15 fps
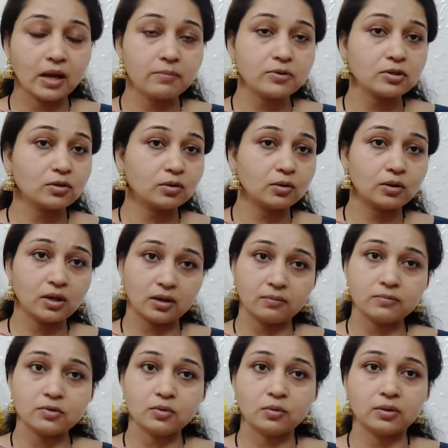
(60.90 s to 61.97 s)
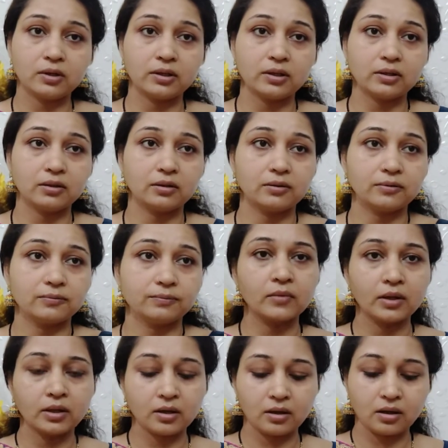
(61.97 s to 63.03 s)
अब इसको थोड़ा हम सूखने देते हैं
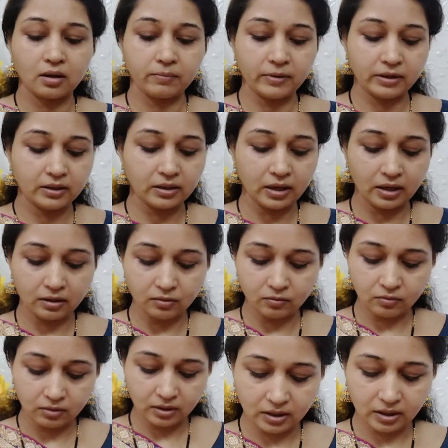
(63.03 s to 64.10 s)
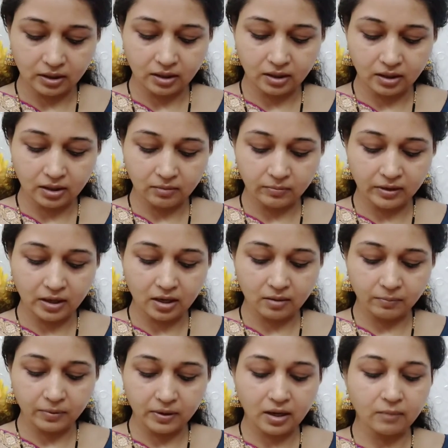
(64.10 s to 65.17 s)
अब ये ड्राई हो गया है अब यहाँ
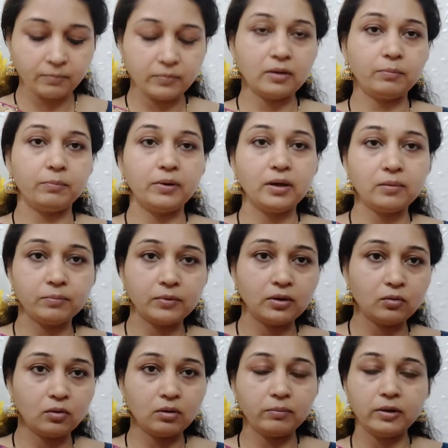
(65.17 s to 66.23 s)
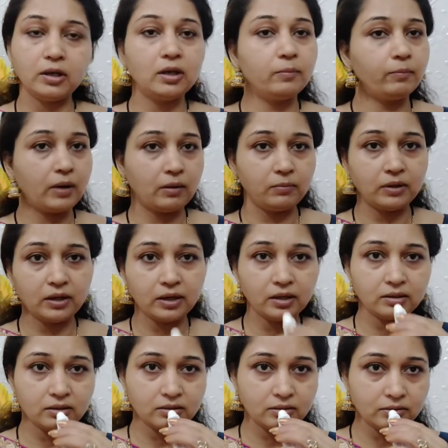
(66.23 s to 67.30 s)
पे आप लिप पे अपने कोई भी लिप बाम लगा
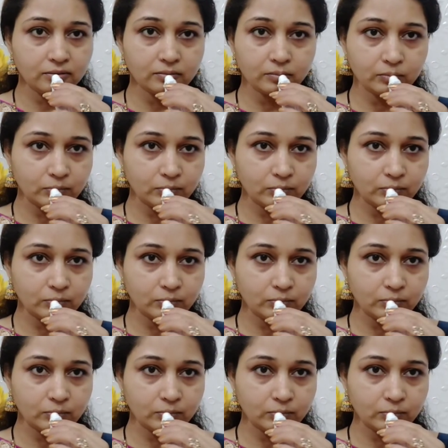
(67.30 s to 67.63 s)
लीजिए